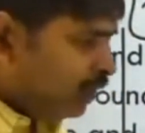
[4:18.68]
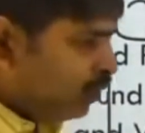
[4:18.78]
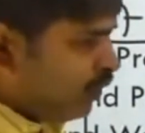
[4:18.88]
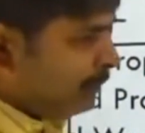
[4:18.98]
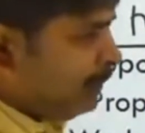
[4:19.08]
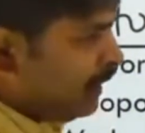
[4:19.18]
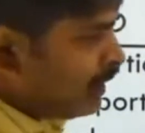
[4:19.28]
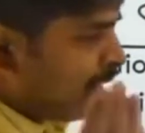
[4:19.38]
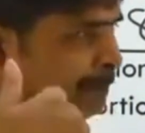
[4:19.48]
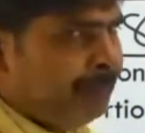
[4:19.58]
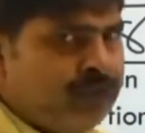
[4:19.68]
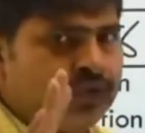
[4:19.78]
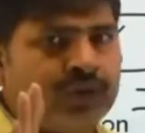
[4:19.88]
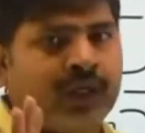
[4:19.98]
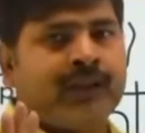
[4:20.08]
होमवर्क आप पे
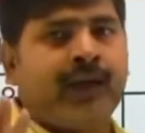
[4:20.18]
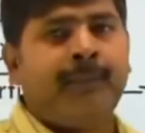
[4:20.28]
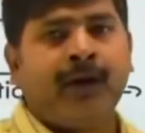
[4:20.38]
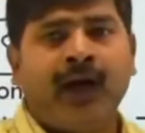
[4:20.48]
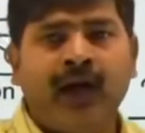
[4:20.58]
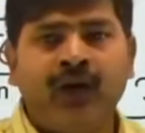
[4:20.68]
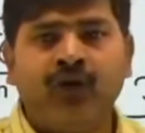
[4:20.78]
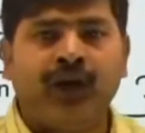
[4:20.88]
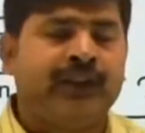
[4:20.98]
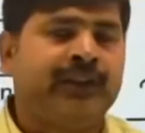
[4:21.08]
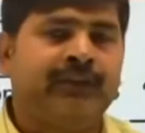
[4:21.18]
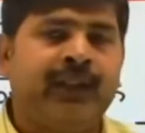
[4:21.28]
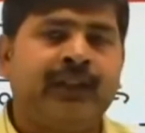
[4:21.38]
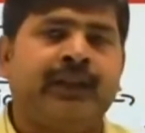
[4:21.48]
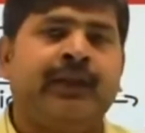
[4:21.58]
छूट जाता आप बना लो अच्छी
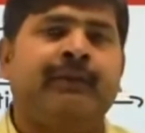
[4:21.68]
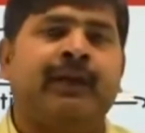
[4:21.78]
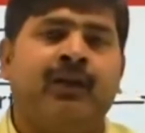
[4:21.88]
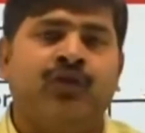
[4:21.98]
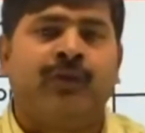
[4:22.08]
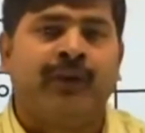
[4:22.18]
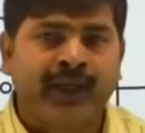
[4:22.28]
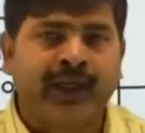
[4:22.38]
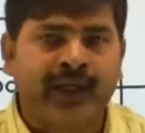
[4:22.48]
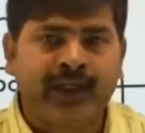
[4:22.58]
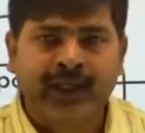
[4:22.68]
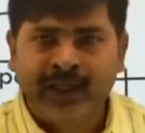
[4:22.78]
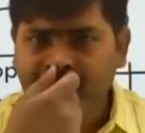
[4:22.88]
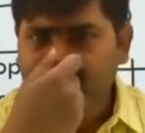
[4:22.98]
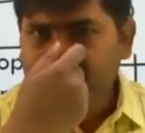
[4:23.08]
बात है नहीं बना लो हमें क्या जाता है
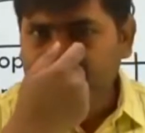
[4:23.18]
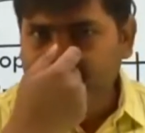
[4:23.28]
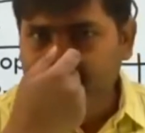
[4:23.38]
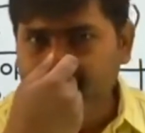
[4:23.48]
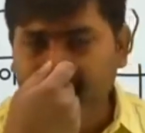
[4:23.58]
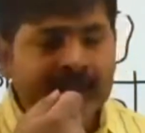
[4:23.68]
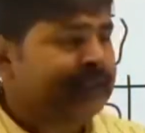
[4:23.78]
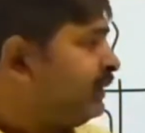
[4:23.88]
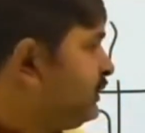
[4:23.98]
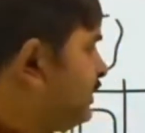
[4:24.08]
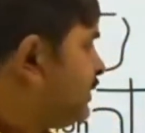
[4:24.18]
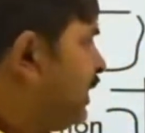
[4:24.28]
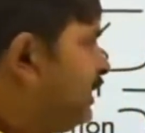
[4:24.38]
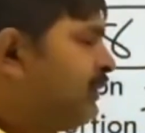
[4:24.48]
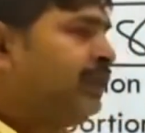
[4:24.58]
लेकिन अगर तीस से
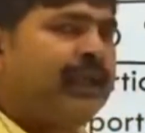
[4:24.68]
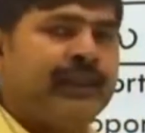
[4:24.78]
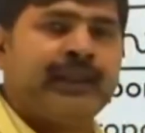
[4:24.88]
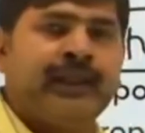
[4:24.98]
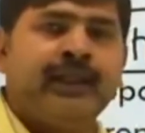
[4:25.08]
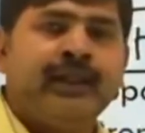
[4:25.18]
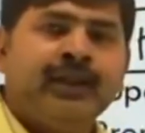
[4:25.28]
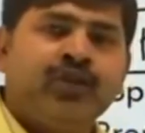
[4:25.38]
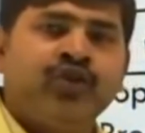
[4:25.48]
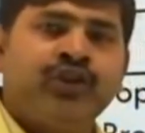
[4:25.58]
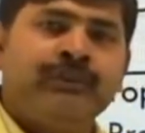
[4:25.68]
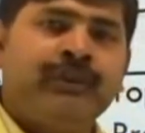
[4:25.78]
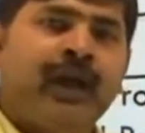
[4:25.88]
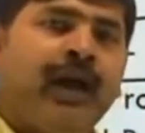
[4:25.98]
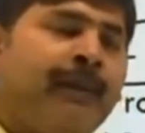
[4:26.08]
चालीस दिन लेते हैं तो उसमें
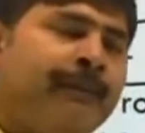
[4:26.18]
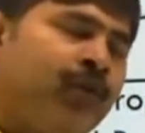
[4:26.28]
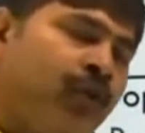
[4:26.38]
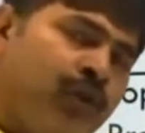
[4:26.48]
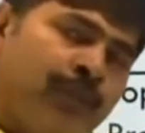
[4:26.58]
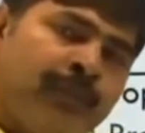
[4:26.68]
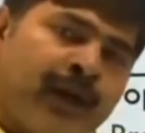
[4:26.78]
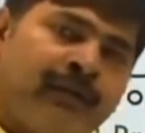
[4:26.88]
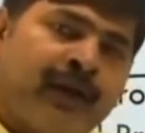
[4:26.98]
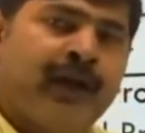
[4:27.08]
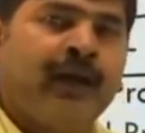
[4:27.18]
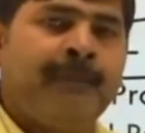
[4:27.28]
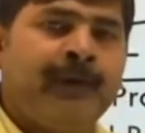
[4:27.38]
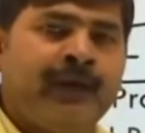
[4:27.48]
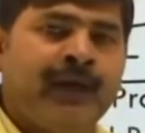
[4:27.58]
आपको होमवर्क बनाना
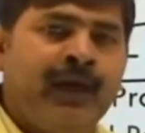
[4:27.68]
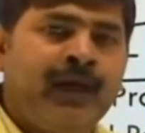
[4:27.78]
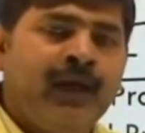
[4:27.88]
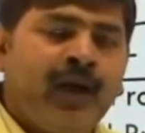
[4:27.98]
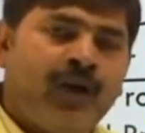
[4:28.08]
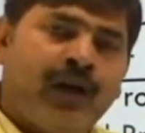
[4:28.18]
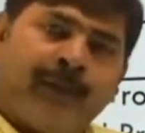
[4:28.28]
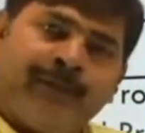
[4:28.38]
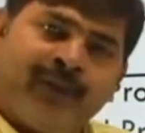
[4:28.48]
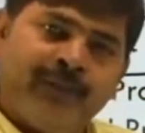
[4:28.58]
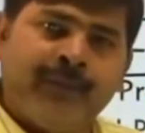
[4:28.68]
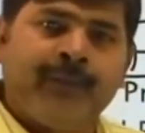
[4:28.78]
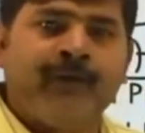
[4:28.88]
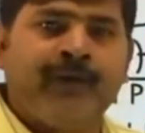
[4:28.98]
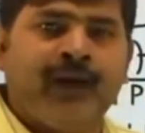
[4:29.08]
पड़ेगा और आपसे मैं
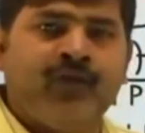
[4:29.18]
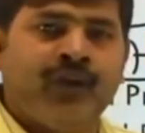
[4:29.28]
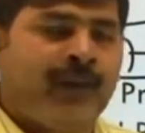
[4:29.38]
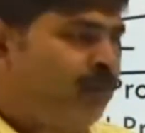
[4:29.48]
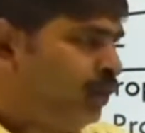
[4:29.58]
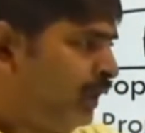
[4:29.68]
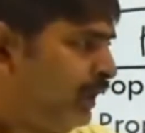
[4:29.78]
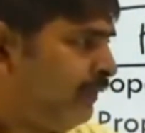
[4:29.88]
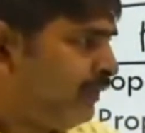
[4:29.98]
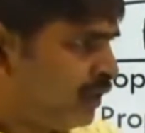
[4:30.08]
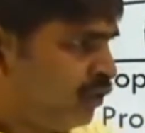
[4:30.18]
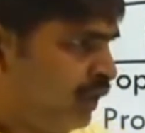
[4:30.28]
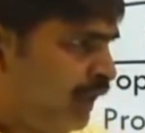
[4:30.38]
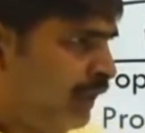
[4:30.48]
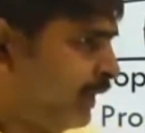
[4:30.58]
बनवा लूंगा बोलिएगा सर
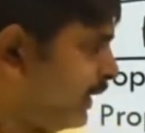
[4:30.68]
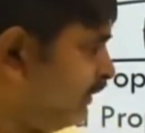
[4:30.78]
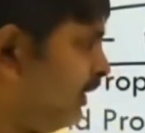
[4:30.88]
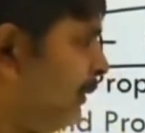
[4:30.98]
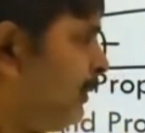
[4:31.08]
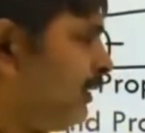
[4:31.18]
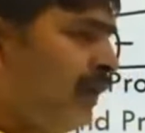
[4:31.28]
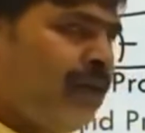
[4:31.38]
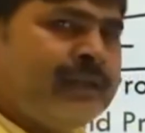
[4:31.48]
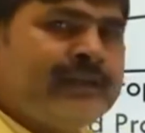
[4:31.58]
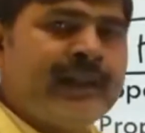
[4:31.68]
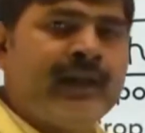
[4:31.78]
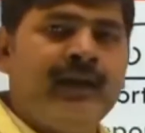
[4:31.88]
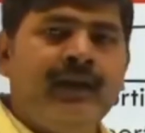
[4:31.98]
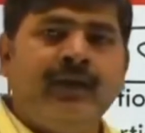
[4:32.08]
ऑनलाइन है कैसे आप बनवा लीजिएगा
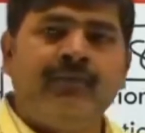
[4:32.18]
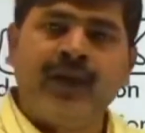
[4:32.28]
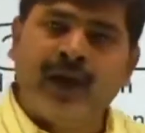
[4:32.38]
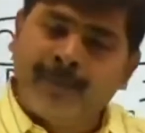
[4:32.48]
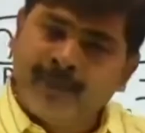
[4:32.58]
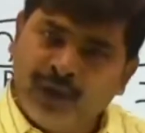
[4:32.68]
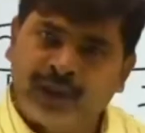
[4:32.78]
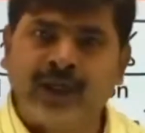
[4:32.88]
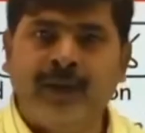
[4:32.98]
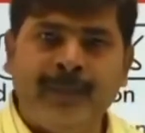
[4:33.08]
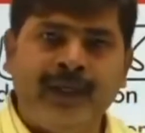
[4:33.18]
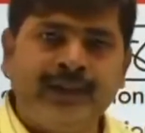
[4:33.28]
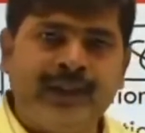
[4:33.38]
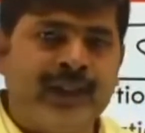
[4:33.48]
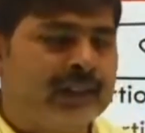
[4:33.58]
मैं आपको इतना
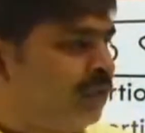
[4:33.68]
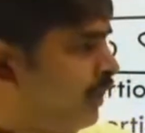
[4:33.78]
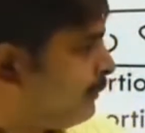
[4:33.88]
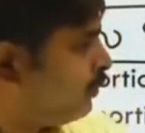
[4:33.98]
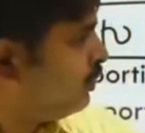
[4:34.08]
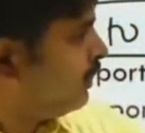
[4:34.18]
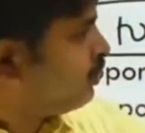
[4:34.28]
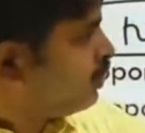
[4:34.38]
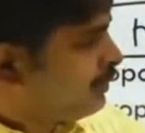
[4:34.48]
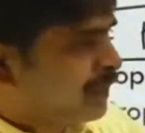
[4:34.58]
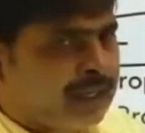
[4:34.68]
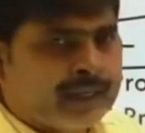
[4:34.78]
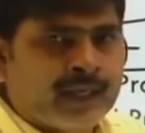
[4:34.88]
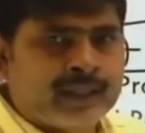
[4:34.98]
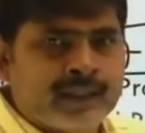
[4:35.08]
प्रेशर करता हूँ आप खुद ब खुद बना
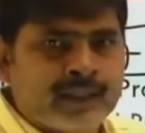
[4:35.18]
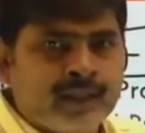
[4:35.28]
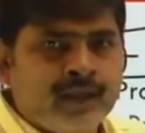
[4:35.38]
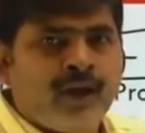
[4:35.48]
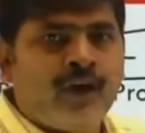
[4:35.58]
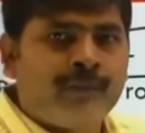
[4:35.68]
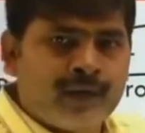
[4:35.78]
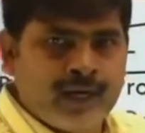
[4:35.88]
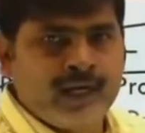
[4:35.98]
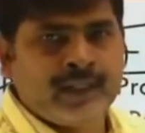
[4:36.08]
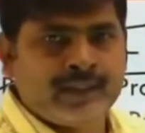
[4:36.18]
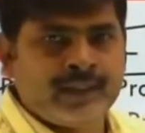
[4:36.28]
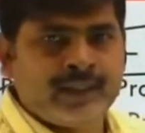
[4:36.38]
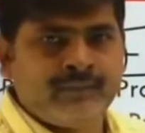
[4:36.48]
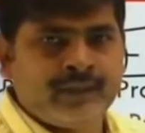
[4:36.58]
के आते हैं और बना लेते
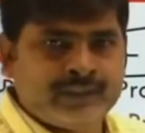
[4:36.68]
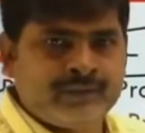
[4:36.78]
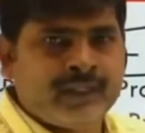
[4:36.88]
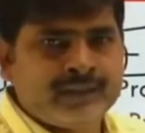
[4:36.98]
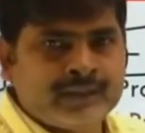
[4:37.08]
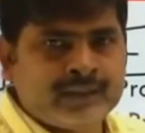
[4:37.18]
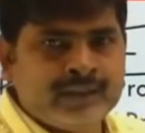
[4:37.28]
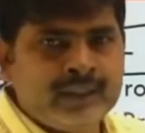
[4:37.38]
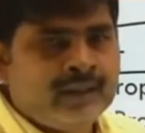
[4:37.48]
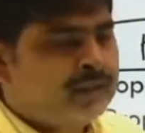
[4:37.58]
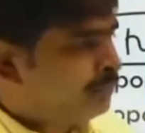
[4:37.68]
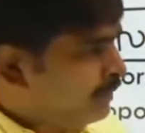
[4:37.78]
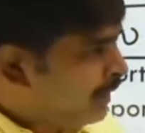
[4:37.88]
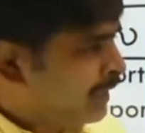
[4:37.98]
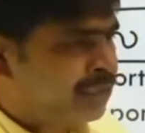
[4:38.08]
हैं विश्वास कीजिए
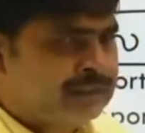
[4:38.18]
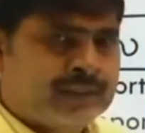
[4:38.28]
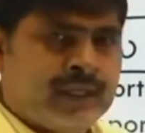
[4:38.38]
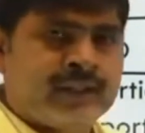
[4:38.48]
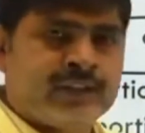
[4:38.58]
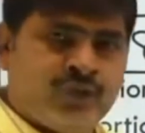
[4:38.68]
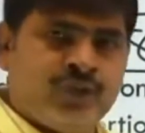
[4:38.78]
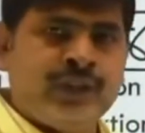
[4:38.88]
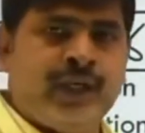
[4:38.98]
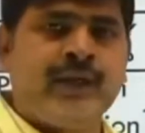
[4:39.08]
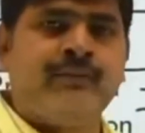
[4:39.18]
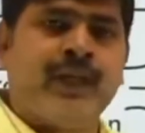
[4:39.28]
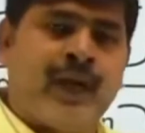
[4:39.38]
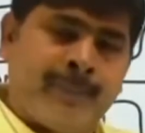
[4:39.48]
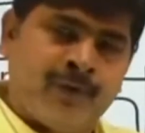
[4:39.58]
मेरा ऐसा सोच है कि मैं
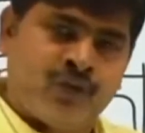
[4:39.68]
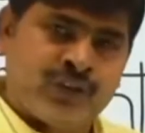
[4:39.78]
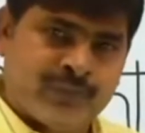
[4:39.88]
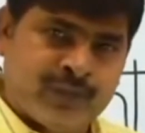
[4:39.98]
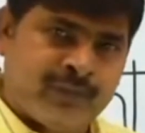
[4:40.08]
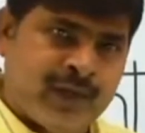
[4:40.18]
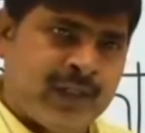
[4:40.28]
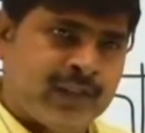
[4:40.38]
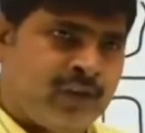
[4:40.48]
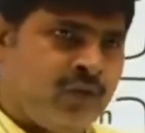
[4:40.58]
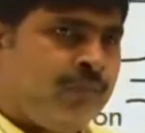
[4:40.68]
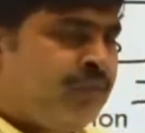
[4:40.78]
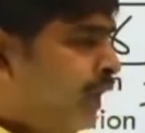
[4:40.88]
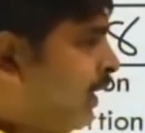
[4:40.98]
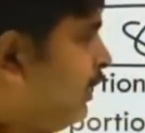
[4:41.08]
आप लोगों से बनवा लेता हूँ
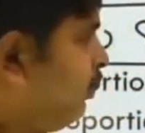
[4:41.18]
अगर